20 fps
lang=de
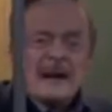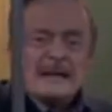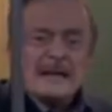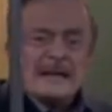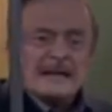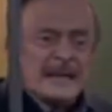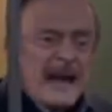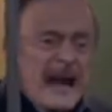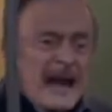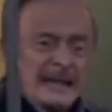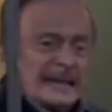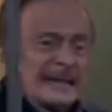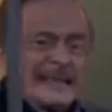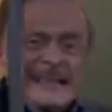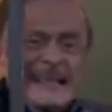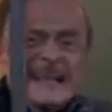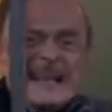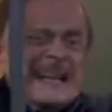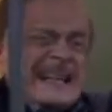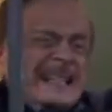Humanität.
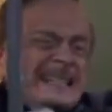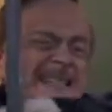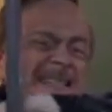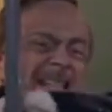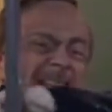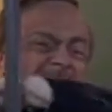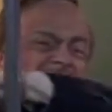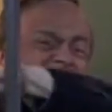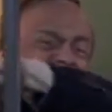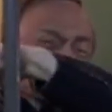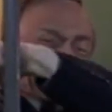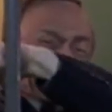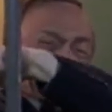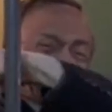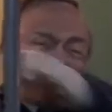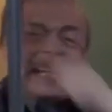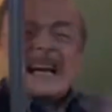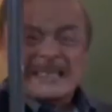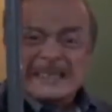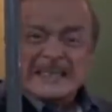Äh, äh
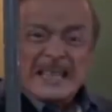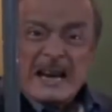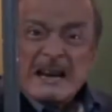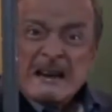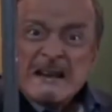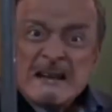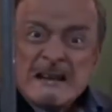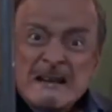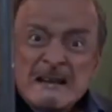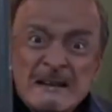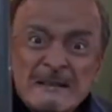Scheiße.